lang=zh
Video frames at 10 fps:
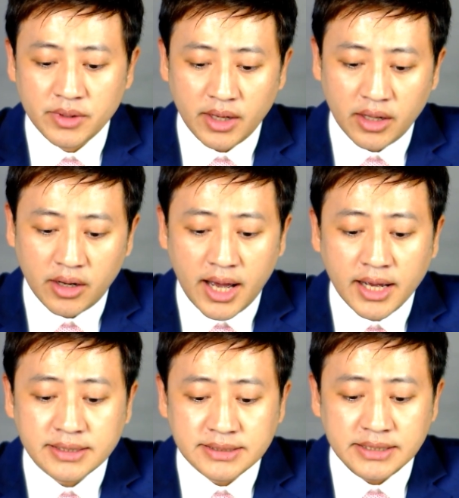那你看到
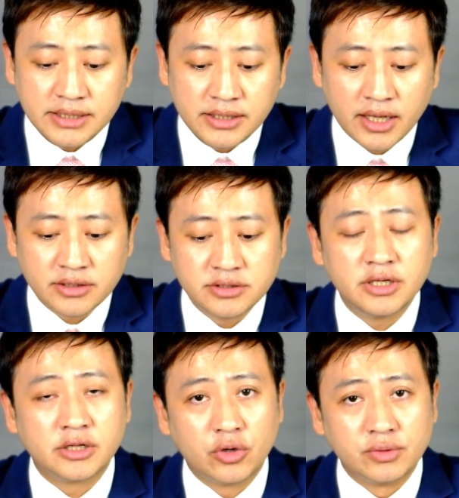i z e，它是
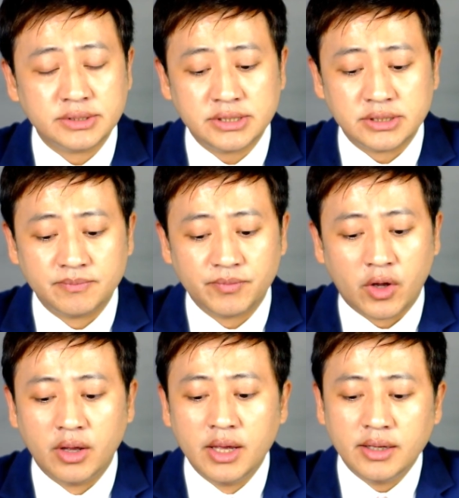一个动词啊。